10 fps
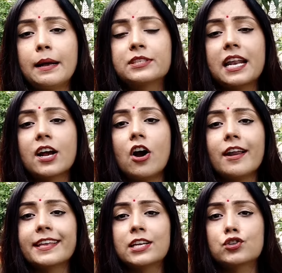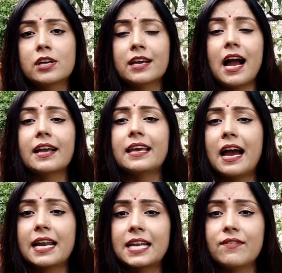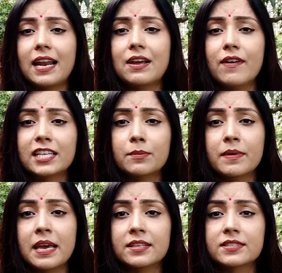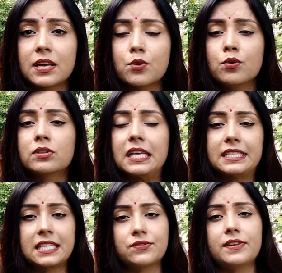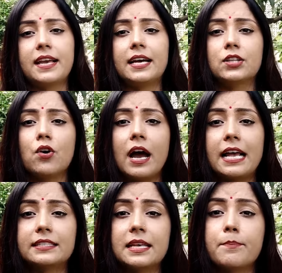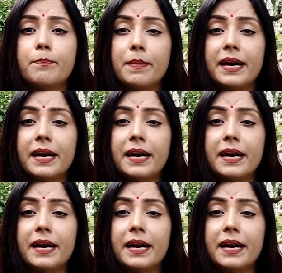अब जरा गौर कीजिएगा कि आने वाले वक्त में जरूर तेजस्वी यादव ऐसे